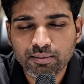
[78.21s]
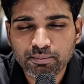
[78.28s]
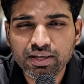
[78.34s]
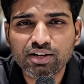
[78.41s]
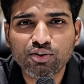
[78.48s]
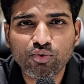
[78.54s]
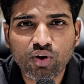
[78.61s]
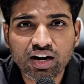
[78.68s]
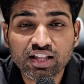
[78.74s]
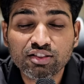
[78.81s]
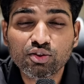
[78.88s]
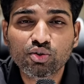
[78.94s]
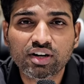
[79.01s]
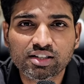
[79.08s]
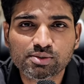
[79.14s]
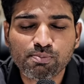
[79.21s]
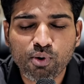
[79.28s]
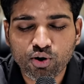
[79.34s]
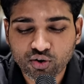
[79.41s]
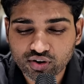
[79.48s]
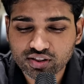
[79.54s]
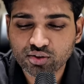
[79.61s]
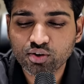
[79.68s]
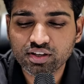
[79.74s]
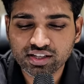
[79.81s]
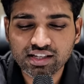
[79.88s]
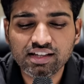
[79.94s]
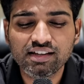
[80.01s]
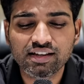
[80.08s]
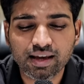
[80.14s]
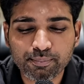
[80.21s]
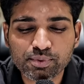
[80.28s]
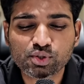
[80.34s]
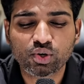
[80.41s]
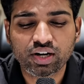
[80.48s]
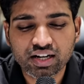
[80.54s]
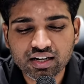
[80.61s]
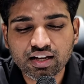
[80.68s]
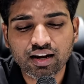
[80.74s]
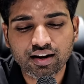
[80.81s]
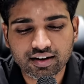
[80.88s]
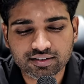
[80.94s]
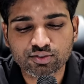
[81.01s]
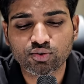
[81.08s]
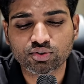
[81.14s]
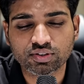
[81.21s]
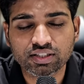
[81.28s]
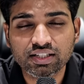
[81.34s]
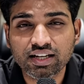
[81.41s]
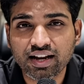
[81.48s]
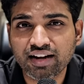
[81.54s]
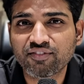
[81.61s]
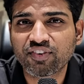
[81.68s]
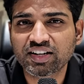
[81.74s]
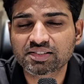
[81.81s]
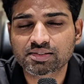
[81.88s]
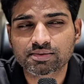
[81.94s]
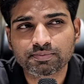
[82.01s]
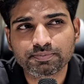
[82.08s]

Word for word: మీకు వాళ్ళు ఎందుకు రెస్పాండ్ అవ్వలేదో ఈ ఎపిసోడ్ ఎన్నికల్లా అర్థం ఉంది అండ్ ఫ్రెండ్స్